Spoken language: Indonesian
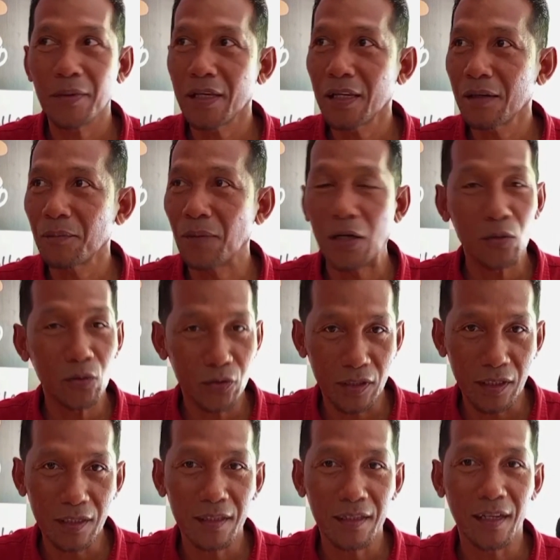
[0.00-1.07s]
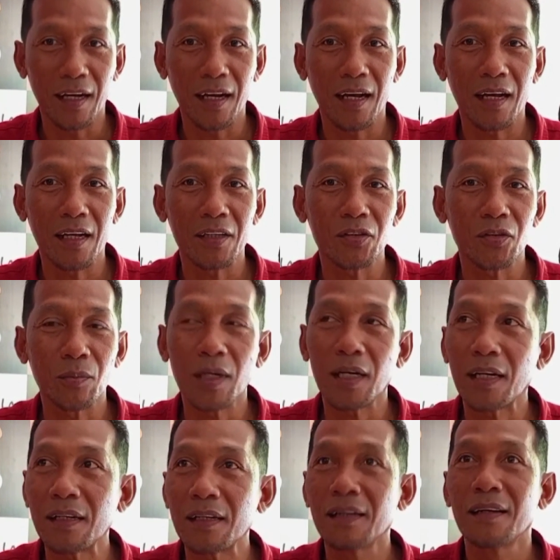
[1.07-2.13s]
ya, bagus ya cuma
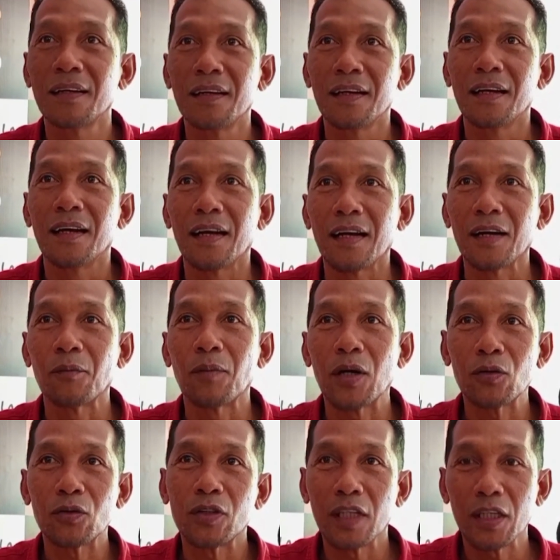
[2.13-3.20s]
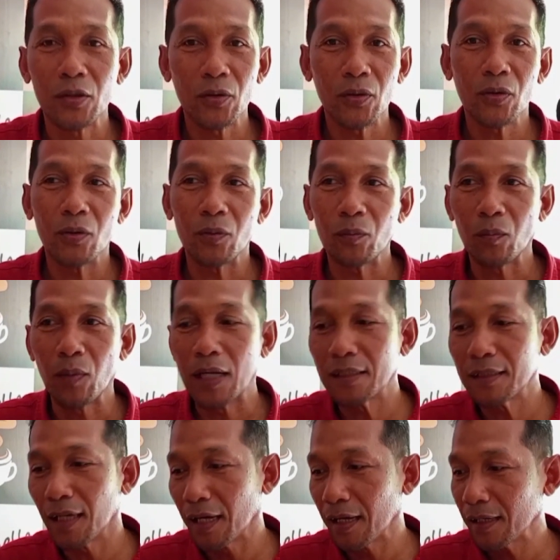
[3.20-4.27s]
kan nah, bagusnya itu
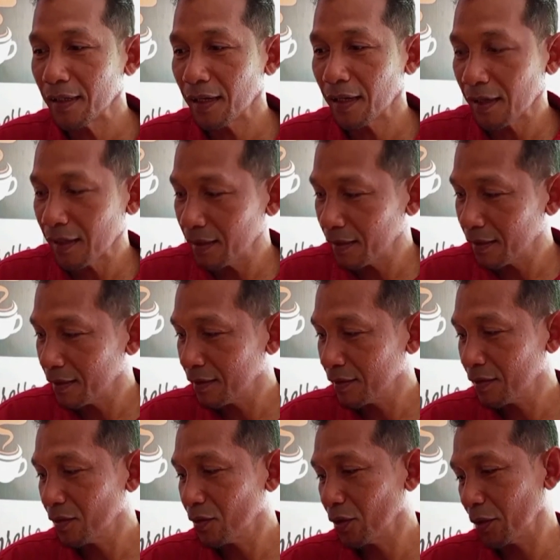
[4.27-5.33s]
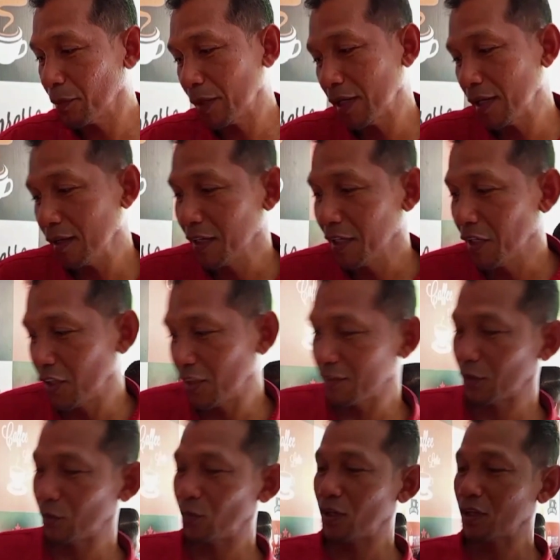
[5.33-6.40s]
pajaknya jangan gimana ini
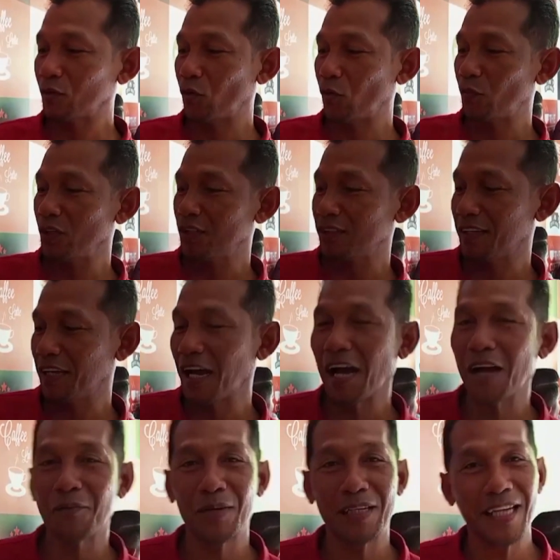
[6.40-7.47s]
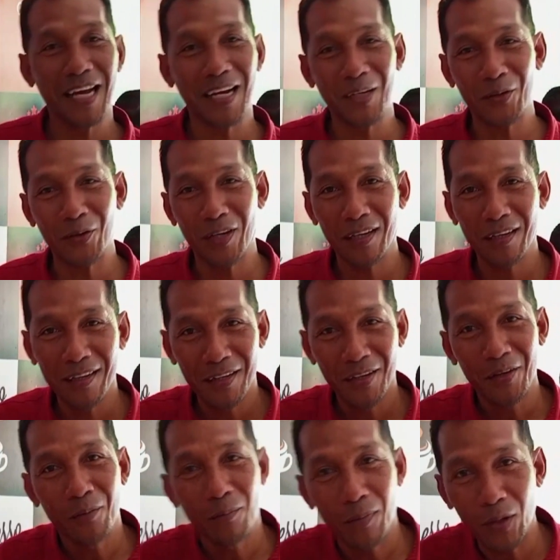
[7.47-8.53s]
satu gelas kopi sekian pajak gitu kan
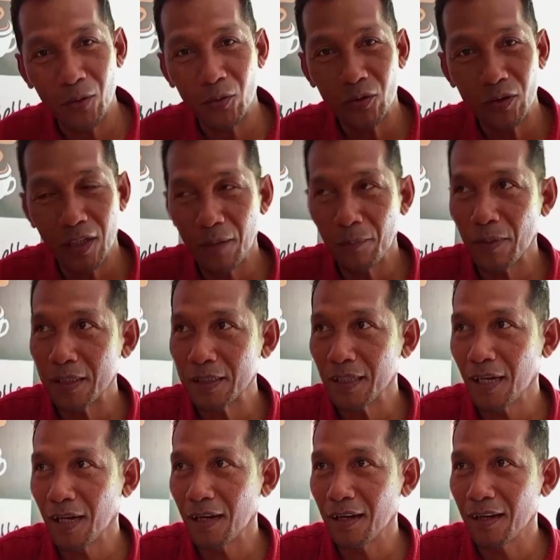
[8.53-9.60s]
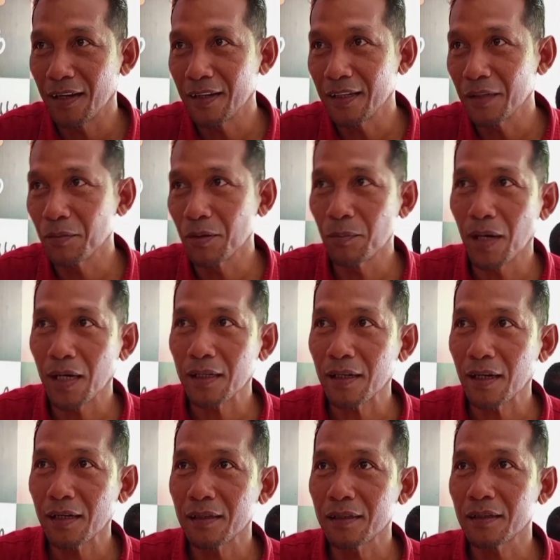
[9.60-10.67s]
bagusnya pajak
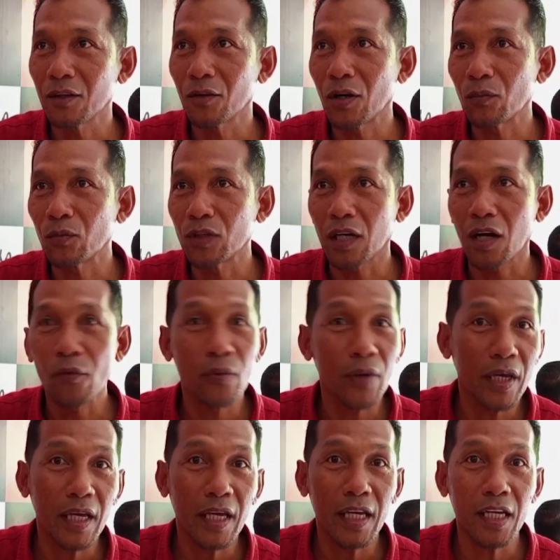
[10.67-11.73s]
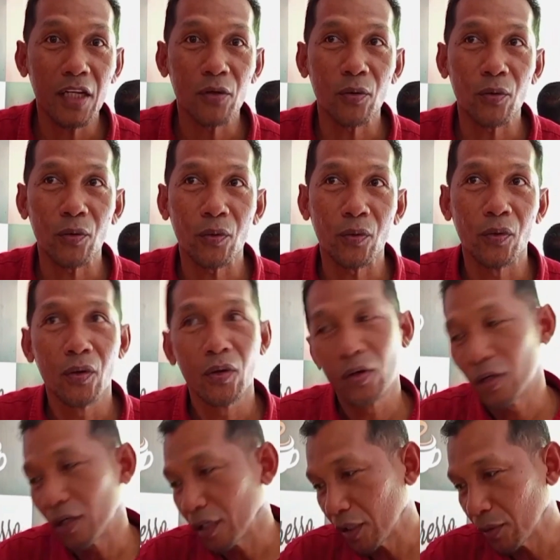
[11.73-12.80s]
dibebankan ke orang punya kafe gitu.
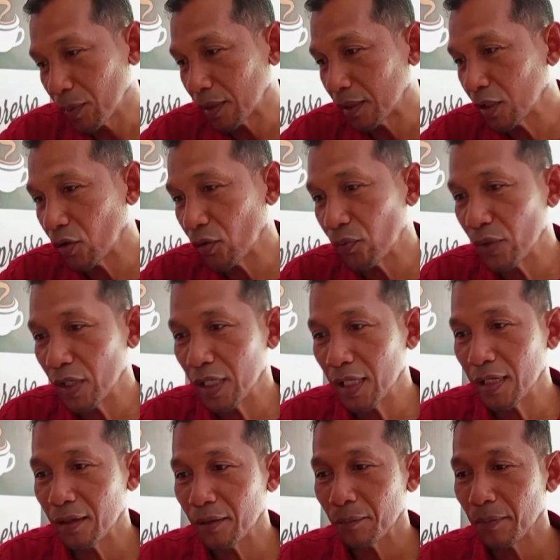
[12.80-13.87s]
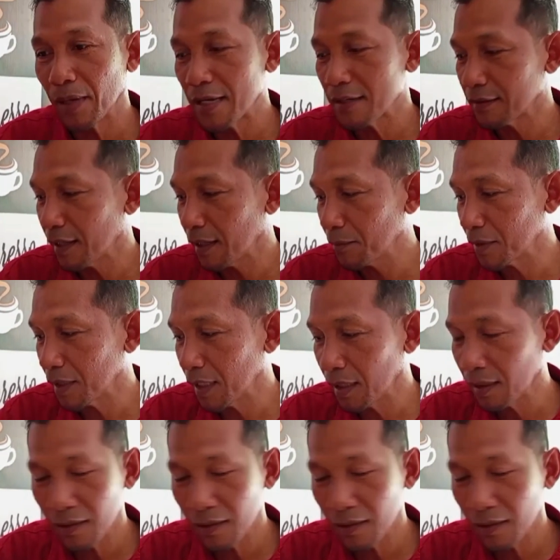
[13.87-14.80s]
ini berarti kopi biasa ya